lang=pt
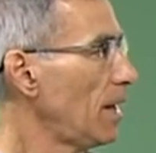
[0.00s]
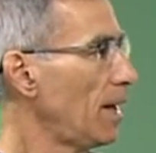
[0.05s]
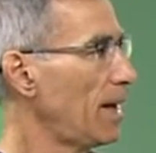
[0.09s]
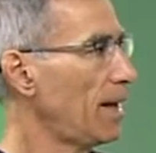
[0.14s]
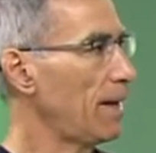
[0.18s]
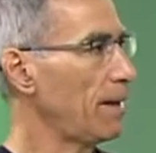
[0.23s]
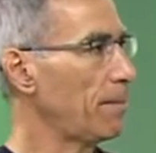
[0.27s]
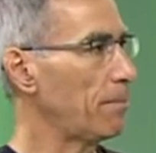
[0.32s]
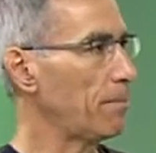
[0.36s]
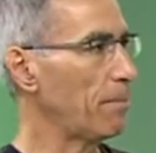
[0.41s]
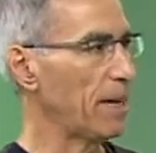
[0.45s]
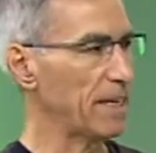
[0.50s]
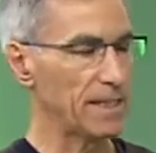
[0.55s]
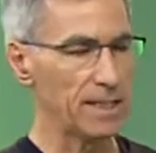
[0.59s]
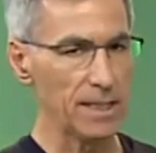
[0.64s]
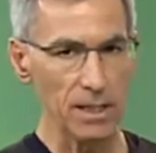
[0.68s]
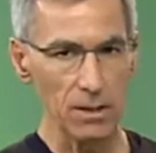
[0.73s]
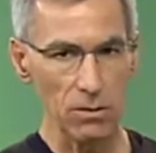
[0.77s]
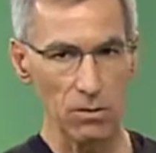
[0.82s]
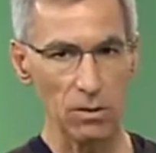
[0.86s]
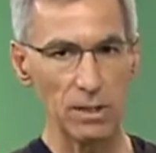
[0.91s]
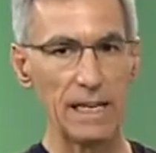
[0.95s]
É,
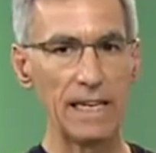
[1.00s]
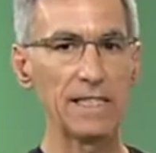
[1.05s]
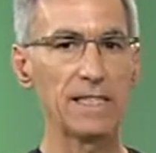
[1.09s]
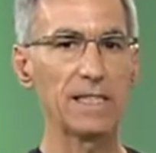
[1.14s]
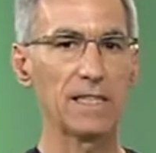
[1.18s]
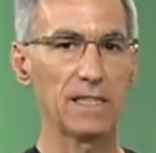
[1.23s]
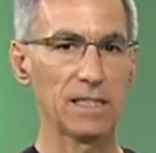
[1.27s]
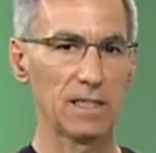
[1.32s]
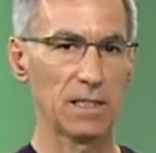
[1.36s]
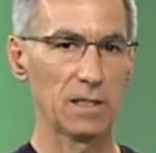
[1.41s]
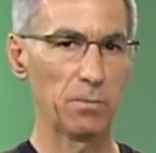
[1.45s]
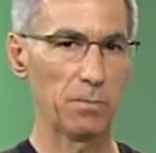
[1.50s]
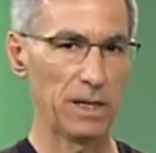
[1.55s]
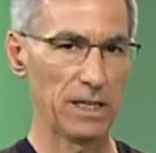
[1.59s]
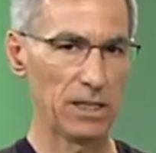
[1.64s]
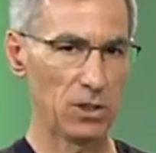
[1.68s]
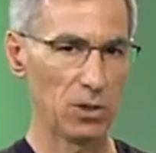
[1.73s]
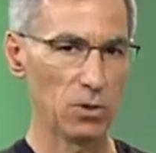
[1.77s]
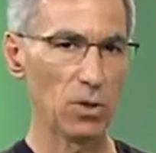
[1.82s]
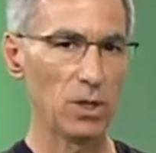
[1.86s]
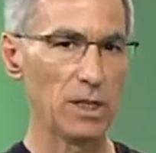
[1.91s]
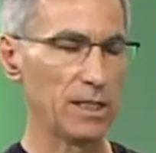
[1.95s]
partindo dessas
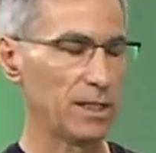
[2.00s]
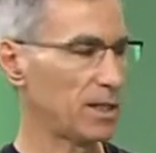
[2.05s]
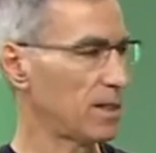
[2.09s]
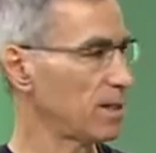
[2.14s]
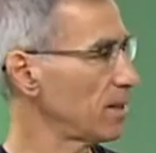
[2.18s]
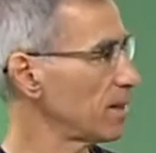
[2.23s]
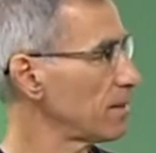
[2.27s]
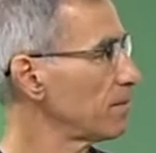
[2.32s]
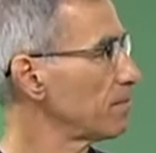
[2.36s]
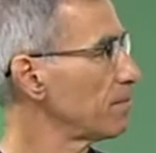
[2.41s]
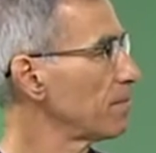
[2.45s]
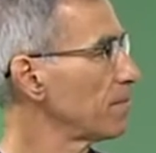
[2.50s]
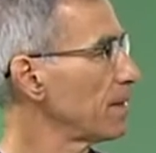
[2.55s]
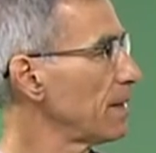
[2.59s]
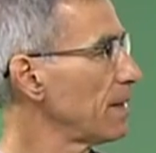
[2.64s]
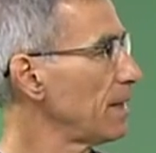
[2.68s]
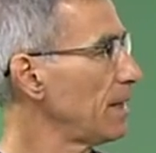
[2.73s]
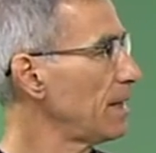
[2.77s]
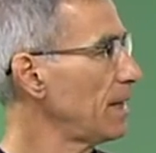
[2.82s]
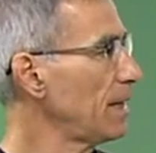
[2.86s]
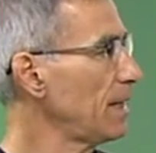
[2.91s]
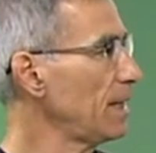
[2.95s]
expressões
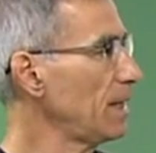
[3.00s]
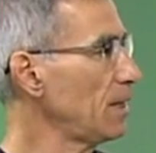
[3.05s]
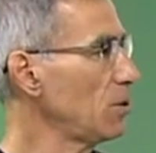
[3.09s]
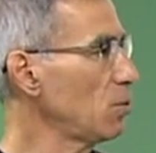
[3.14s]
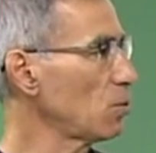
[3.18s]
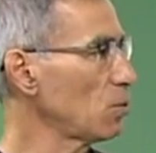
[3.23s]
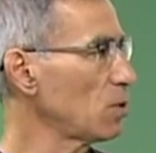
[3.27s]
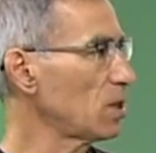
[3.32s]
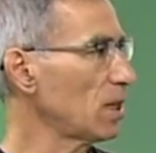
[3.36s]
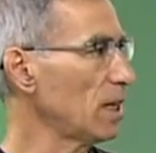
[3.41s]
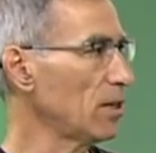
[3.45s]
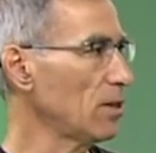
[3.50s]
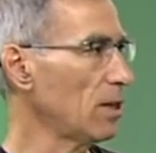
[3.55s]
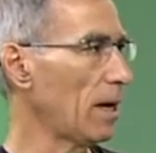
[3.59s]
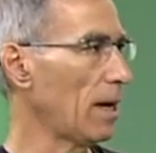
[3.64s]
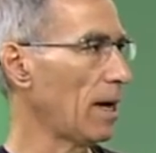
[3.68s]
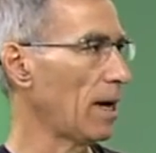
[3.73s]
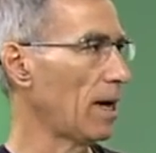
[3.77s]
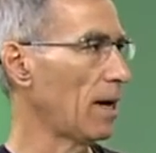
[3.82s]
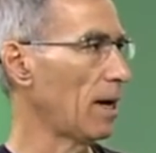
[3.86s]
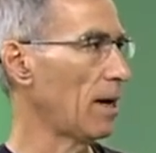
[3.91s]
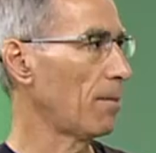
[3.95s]
e usando
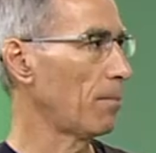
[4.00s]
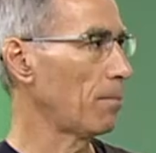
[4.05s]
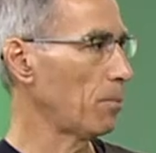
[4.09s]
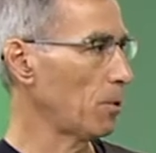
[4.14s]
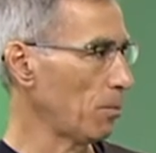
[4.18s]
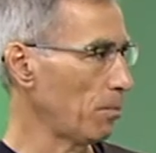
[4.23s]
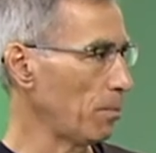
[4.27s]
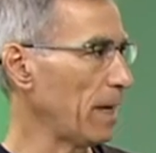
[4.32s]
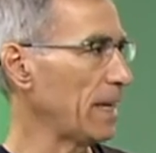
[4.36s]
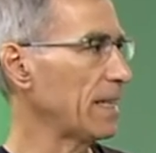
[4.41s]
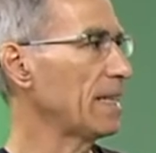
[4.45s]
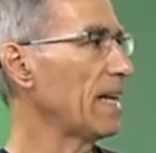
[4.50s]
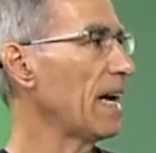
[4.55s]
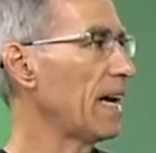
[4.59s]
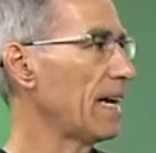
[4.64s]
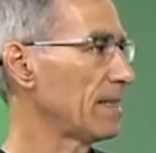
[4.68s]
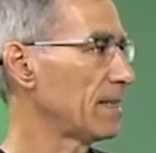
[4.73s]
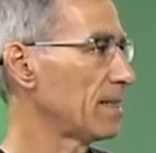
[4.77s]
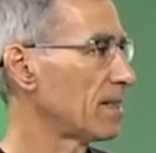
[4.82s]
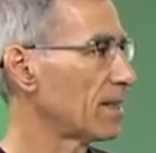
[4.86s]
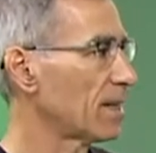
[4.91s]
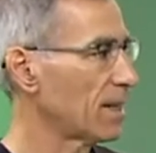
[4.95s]
a
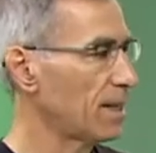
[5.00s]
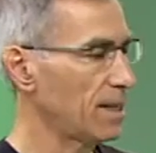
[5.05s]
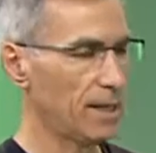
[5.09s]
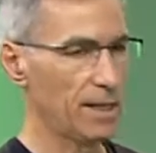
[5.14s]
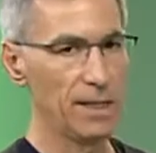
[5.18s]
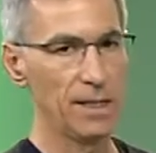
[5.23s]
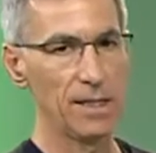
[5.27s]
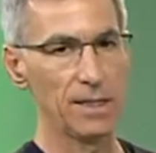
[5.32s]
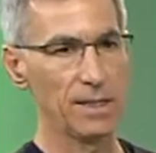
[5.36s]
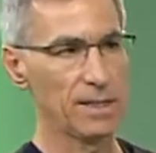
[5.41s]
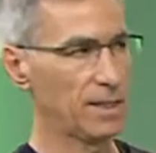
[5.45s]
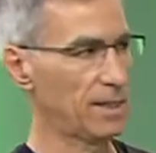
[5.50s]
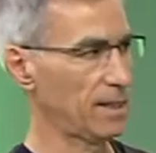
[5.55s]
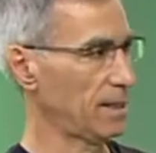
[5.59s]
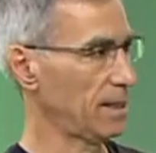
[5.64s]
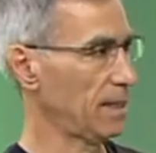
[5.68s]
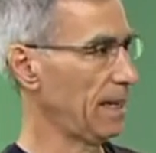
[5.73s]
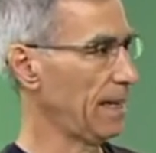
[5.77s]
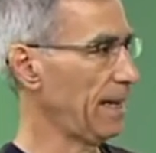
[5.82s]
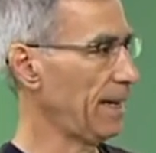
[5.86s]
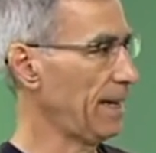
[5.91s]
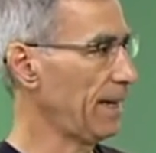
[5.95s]
propriedade que
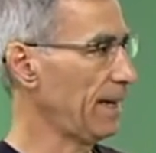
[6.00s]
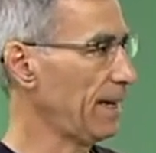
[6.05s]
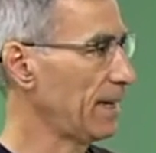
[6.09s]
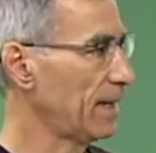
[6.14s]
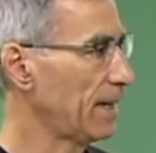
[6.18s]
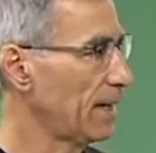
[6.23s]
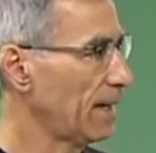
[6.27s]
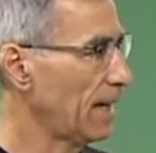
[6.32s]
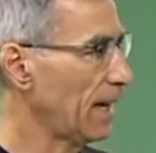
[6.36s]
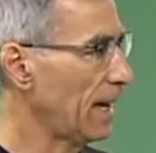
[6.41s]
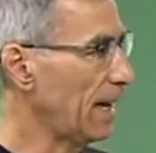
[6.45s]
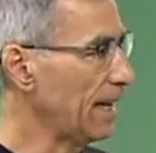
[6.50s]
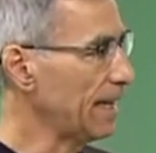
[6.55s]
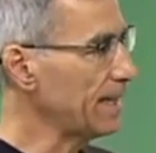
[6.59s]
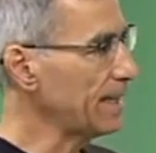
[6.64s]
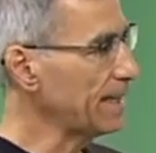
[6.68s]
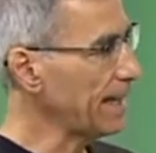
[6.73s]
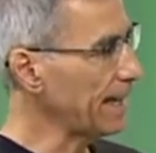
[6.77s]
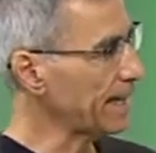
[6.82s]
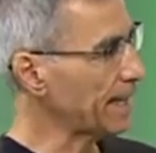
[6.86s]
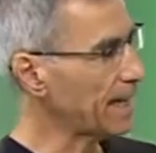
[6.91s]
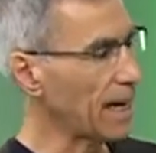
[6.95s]
é, a
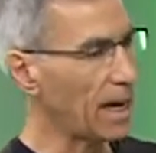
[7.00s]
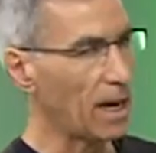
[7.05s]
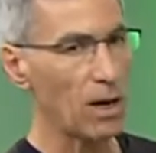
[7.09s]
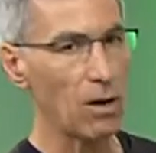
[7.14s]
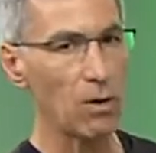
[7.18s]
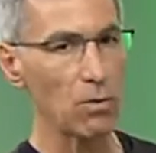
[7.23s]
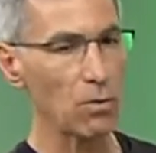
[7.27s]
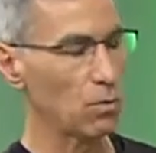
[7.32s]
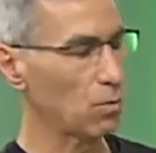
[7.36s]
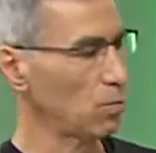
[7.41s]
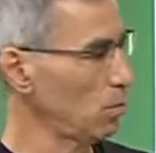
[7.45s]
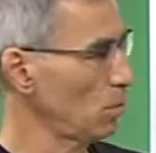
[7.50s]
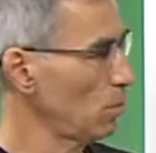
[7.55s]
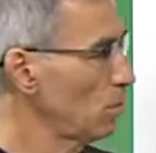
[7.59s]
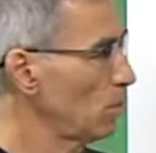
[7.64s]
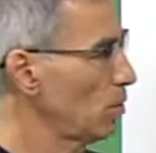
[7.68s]
integral